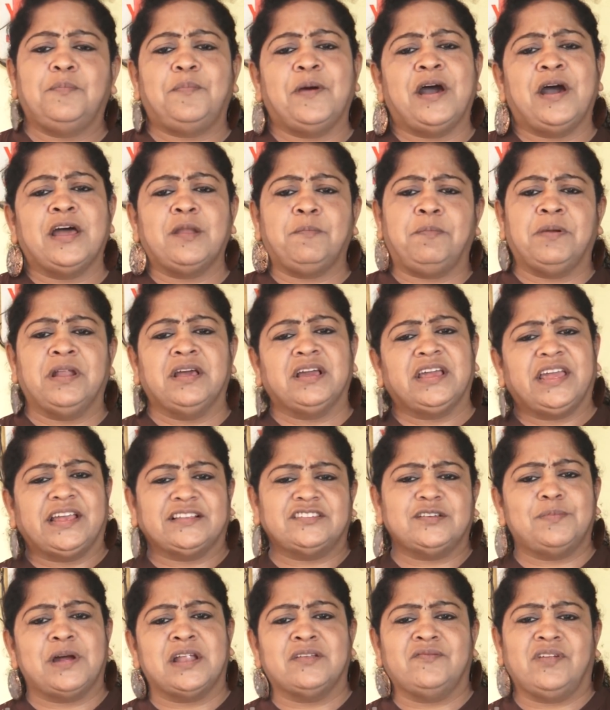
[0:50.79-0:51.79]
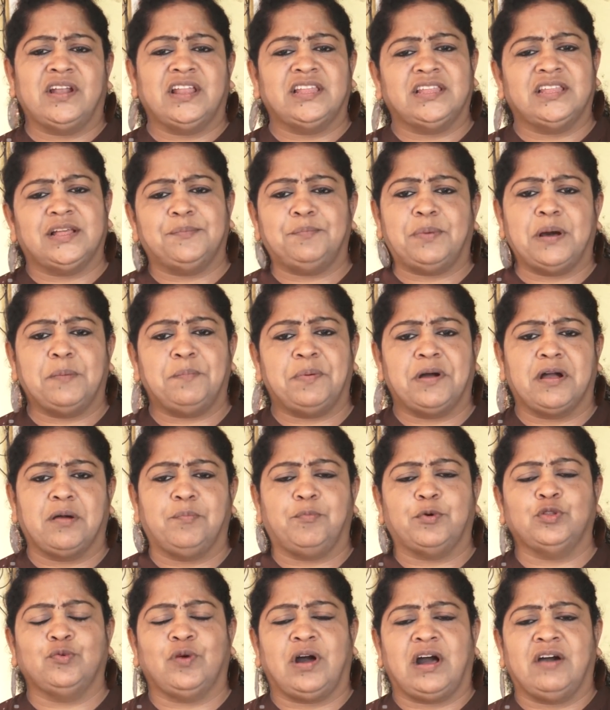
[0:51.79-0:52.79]
பார்ப்பனங்க எஜமான் வேலை தான் பார்ப்பாங்க
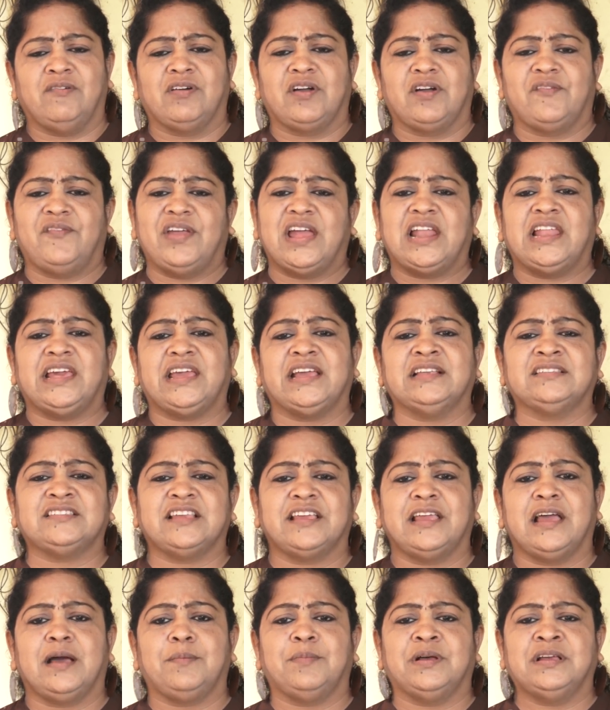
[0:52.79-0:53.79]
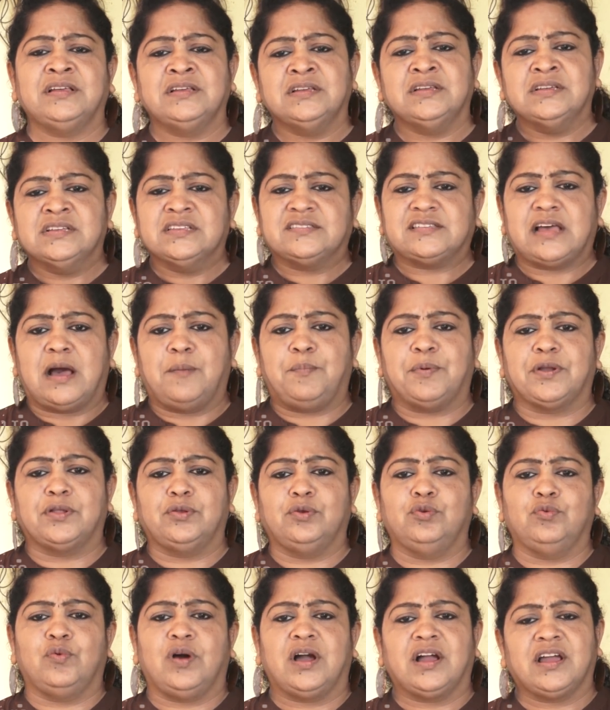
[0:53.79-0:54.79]
பொதுவாக அவங்க வேலையே செய்யாமல்
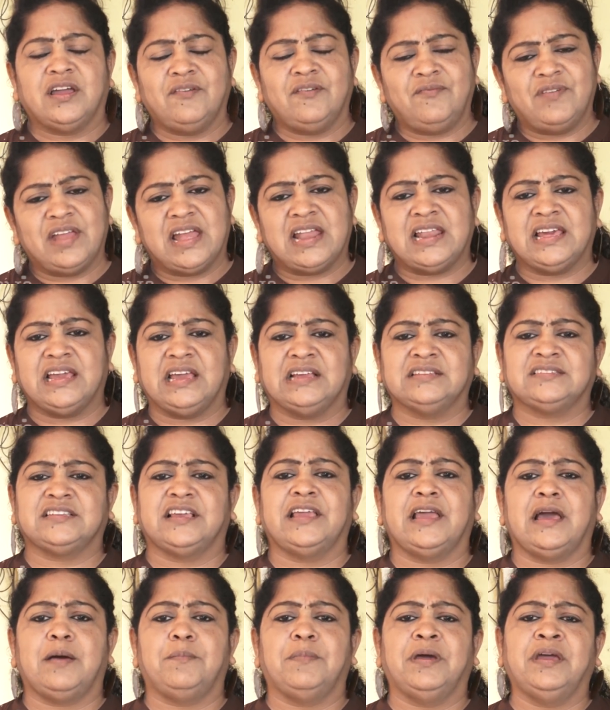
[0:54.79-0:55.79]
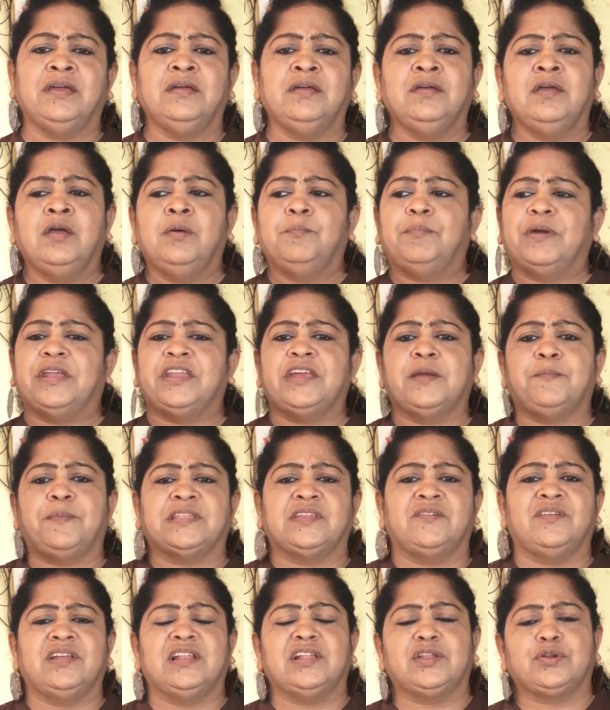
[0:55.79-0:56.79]
சாப்பிடணும்னு வாங்க வேலையே செய்யாமல் பெரிய
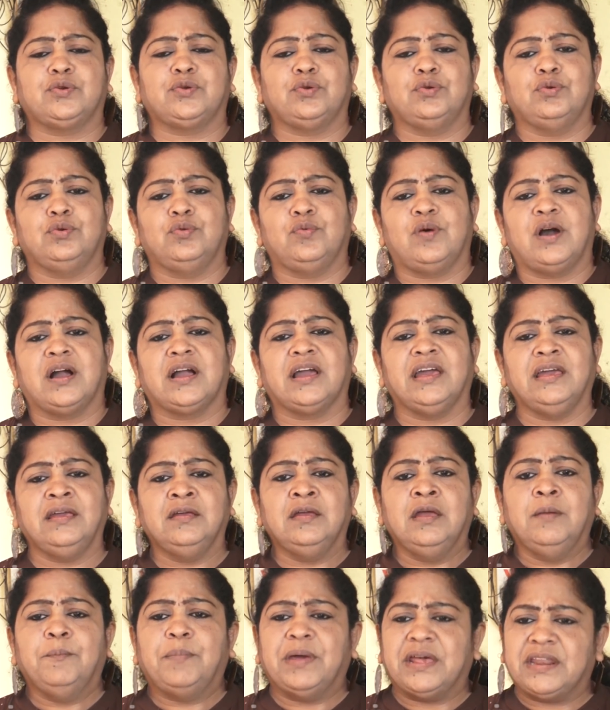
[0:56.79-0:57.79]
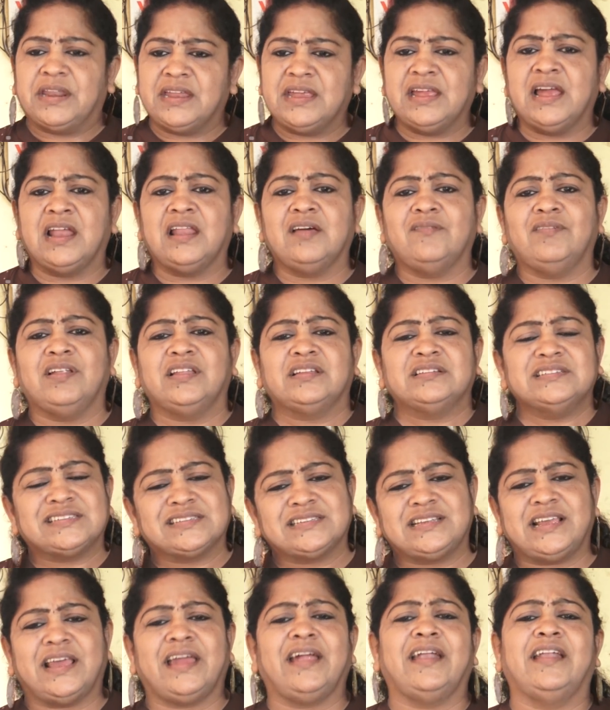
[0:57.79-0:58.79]
பதவியில் இருக்கணும்னு வாங்க பெரிய அளவில்
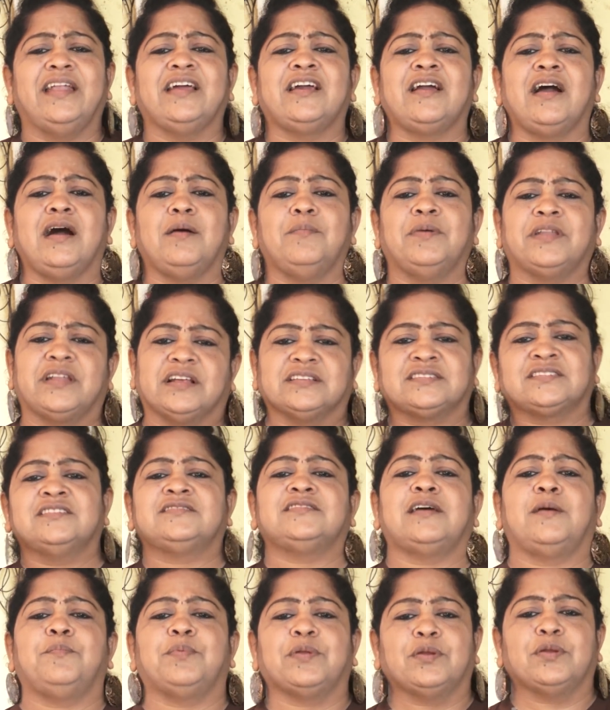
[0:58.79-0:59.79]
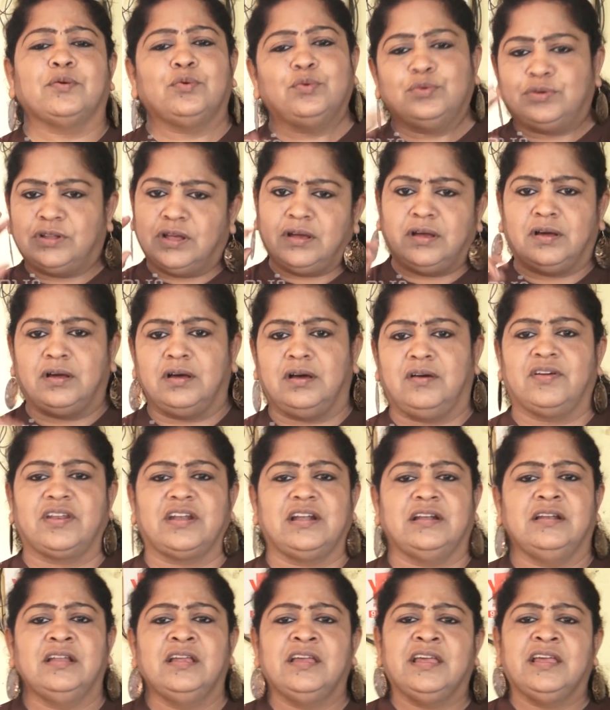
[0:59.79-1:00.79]
ரிஸ்க்கே எடுக்காமல் ரஸ்க்கு சாப்பிட்ற கூட்டம்
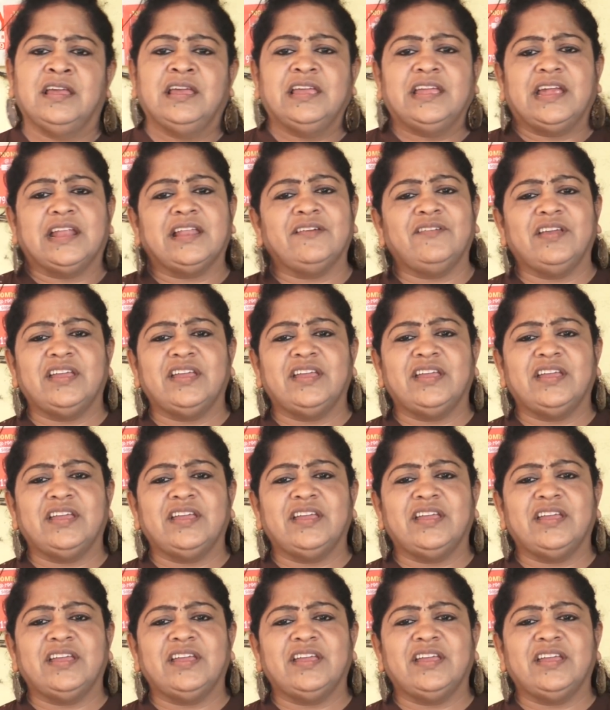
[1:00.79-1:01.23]
அவர்கள் எனவே